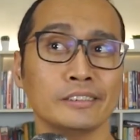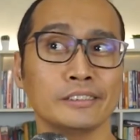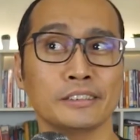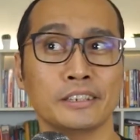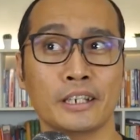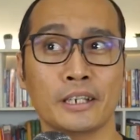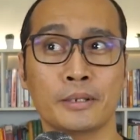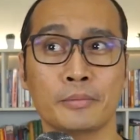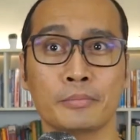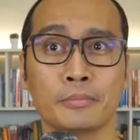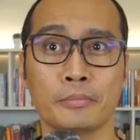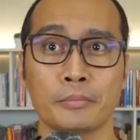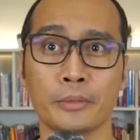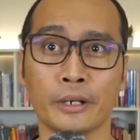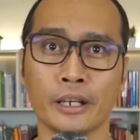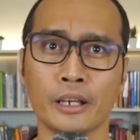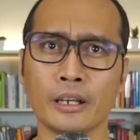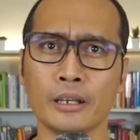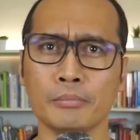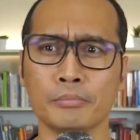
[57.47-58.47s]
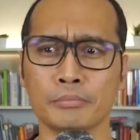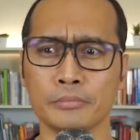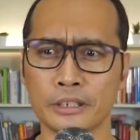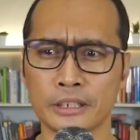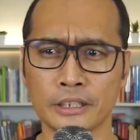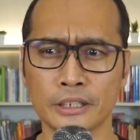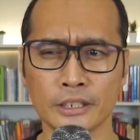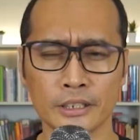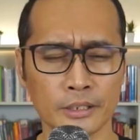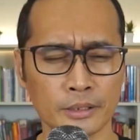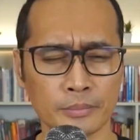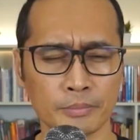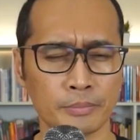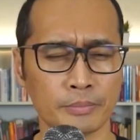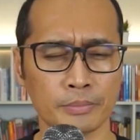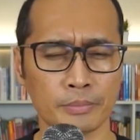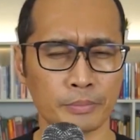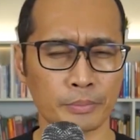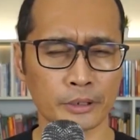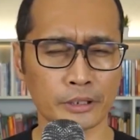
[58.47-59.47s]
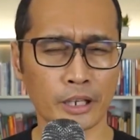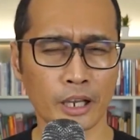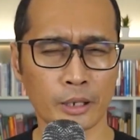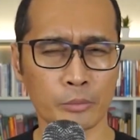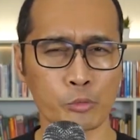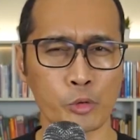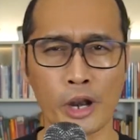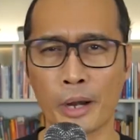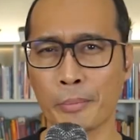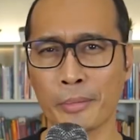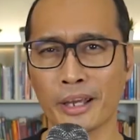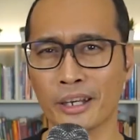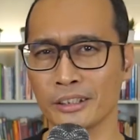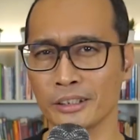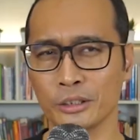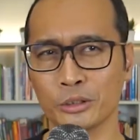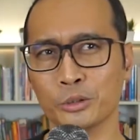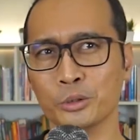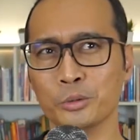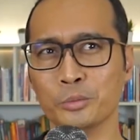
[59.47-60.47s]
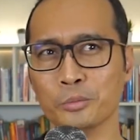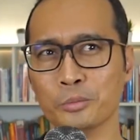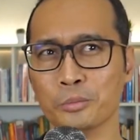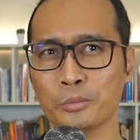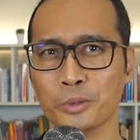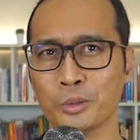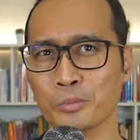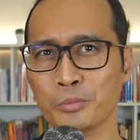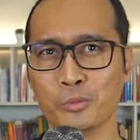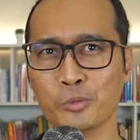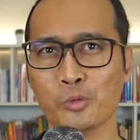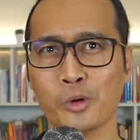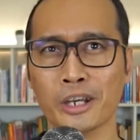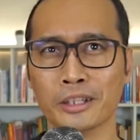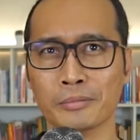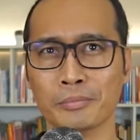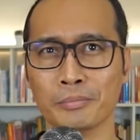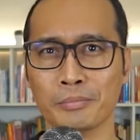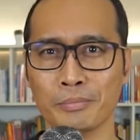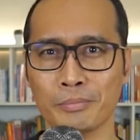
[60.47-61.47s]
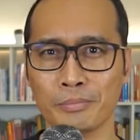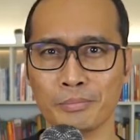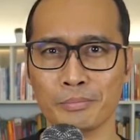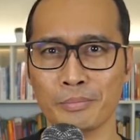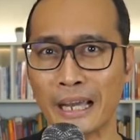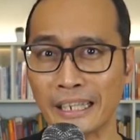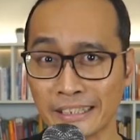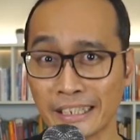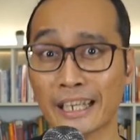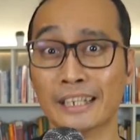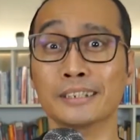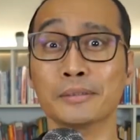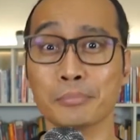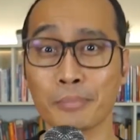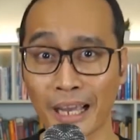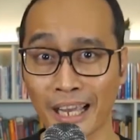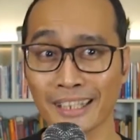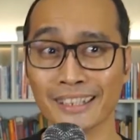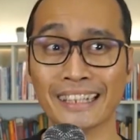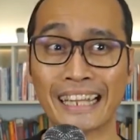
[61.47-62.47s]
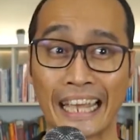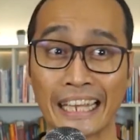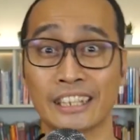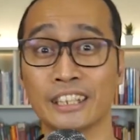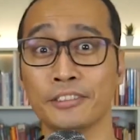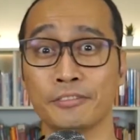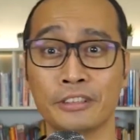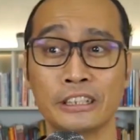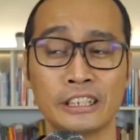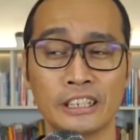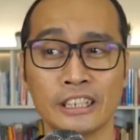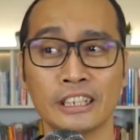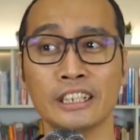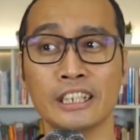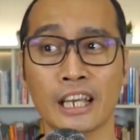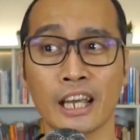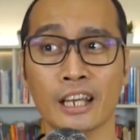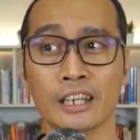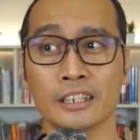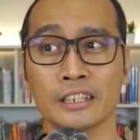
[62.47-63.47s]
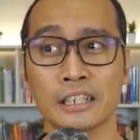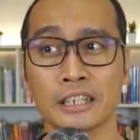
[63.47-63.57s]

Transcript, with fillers: Ya, mereka di pertengahan bulan Maret itu membuat banyak banget activity yang